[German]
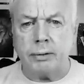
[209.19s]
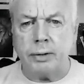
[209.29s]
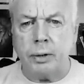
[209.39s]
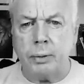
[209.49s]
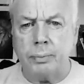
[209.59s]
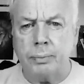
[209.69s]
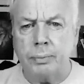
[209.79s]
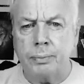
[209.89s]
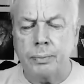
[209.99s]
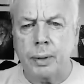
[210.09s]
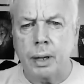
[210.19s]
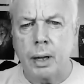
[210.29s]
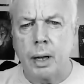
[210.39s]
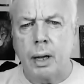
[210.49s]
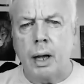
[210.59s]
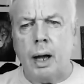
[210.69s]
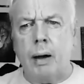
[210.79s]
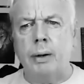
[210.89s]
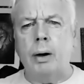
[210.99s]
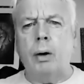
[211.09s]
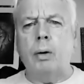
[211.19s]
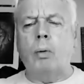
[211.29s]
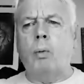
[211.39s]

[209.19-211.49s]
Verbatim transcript: und dies sind nur einige wenige.